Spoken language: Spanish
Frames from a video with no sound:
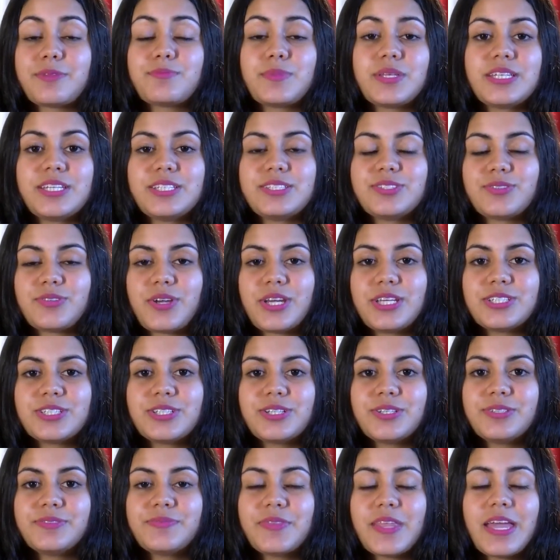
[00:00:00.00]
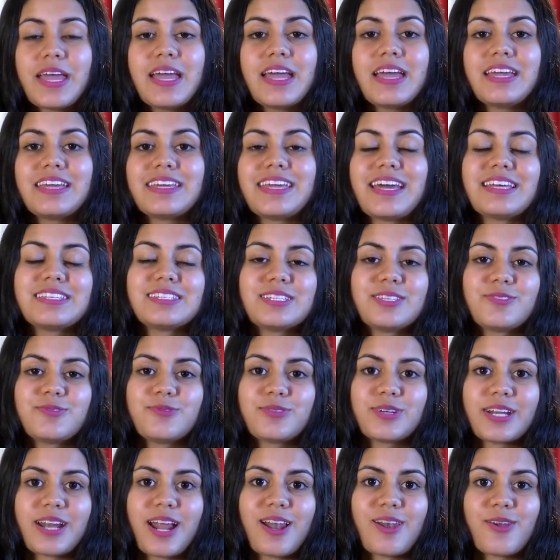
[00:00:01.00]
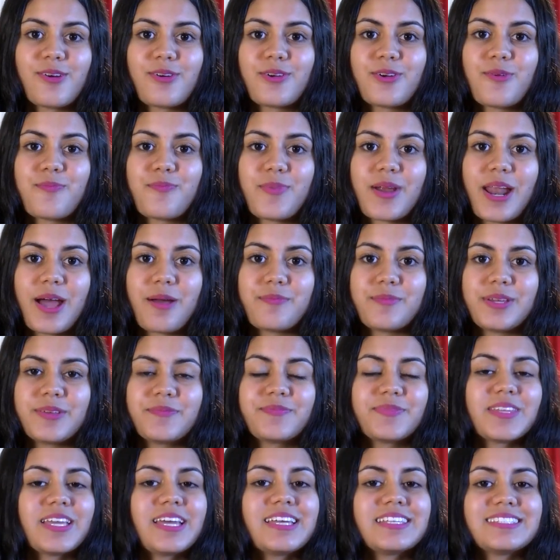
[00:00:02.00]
Administration y ha sido un gran logro para mí.